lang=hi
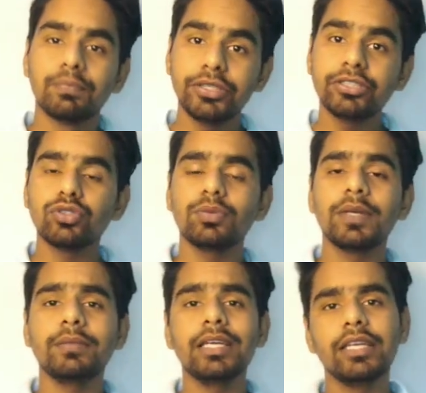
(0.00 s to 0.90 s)
बीस
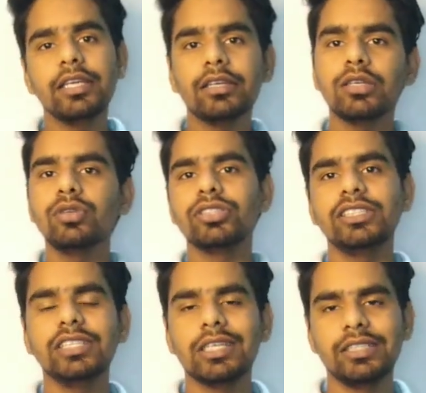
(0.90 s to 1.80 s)
रुपए में एक किलो
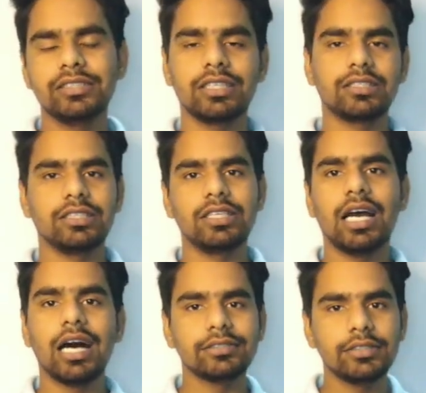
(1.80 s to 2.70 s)
चीनी खरीद सकते थे
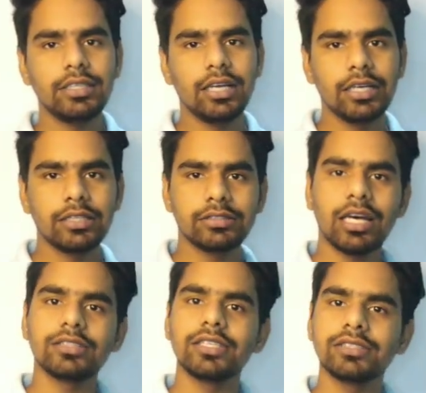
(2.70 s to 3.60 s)
आज से अगर
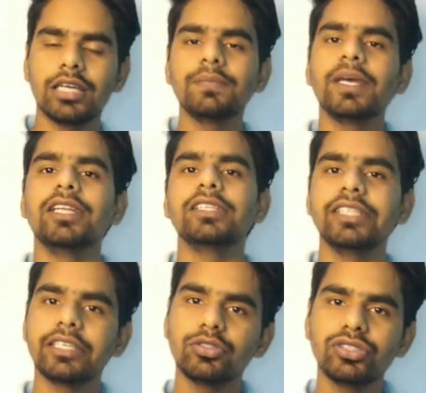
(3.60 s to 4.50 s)
सात आठ साल पहले
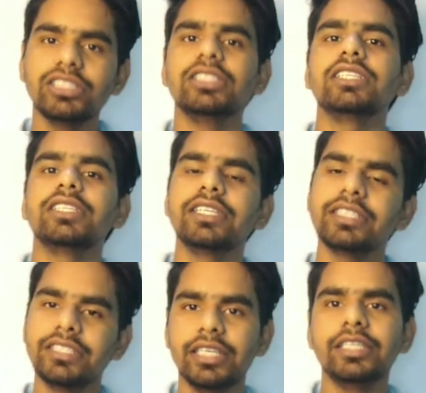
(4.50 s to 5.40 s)
देखें तो चीनी की रेट हम्म।